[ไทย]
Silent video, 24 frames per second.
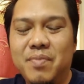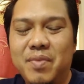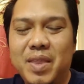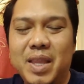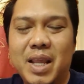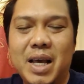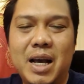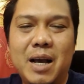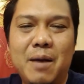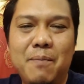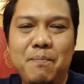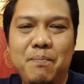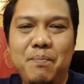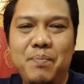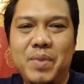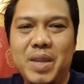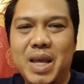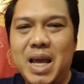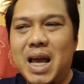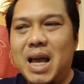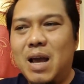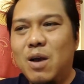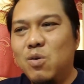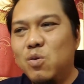นะครับ
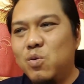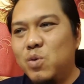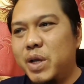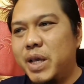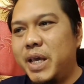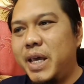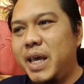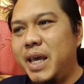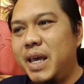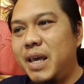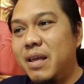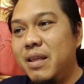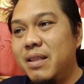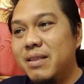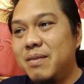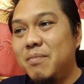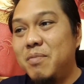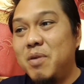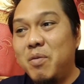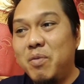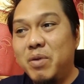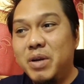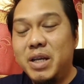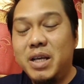อ่ะโอเคสำห
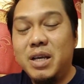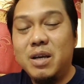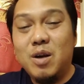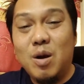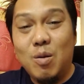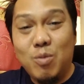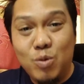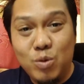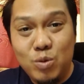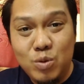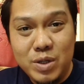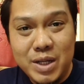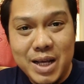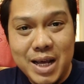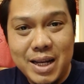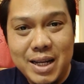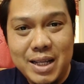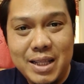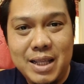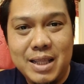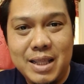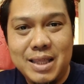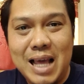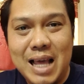รับวันนี้ขอบคุณทุกท่าน
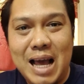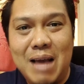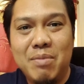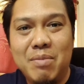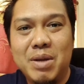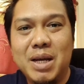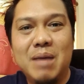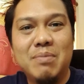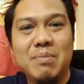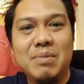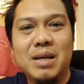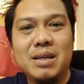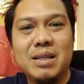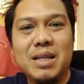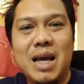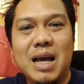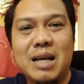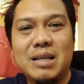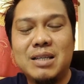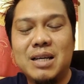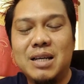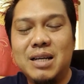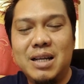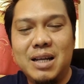ที่ติดตามนะครับ ทั้งทาง
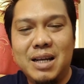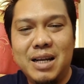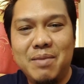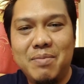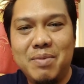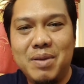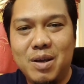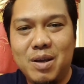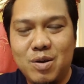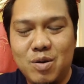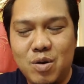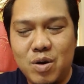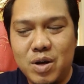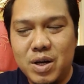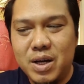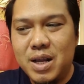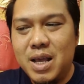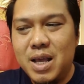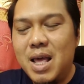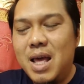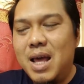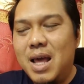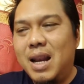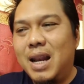จ้างเรียนเรื่องพยากรณ์
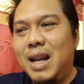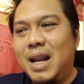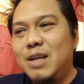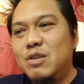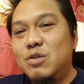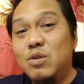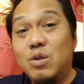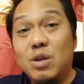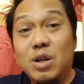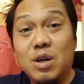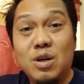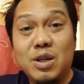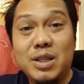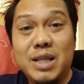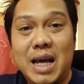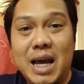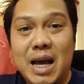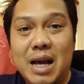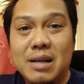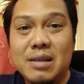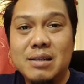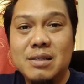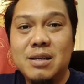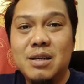ไลฟ์สดแล้วก็ทา
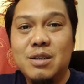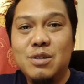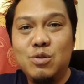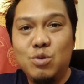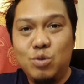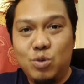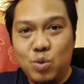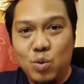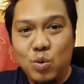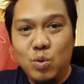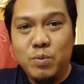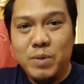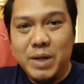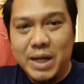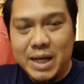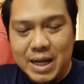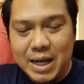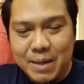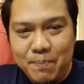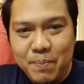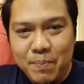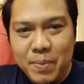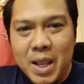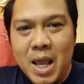ง YouTube นะครั
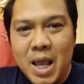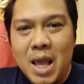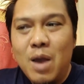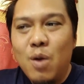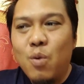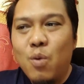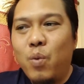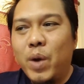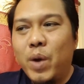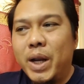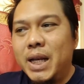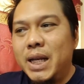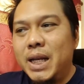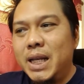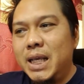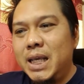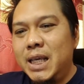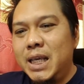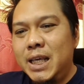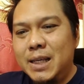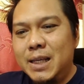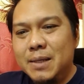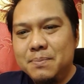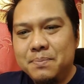บ วันนี้
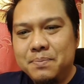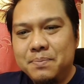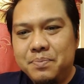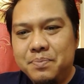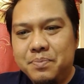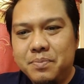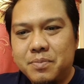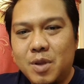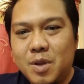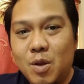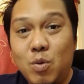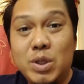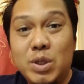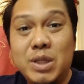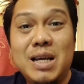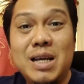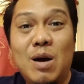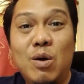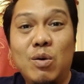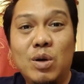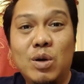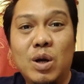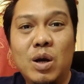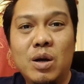วันเสา
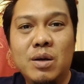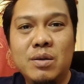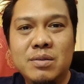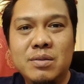ร์เนาะ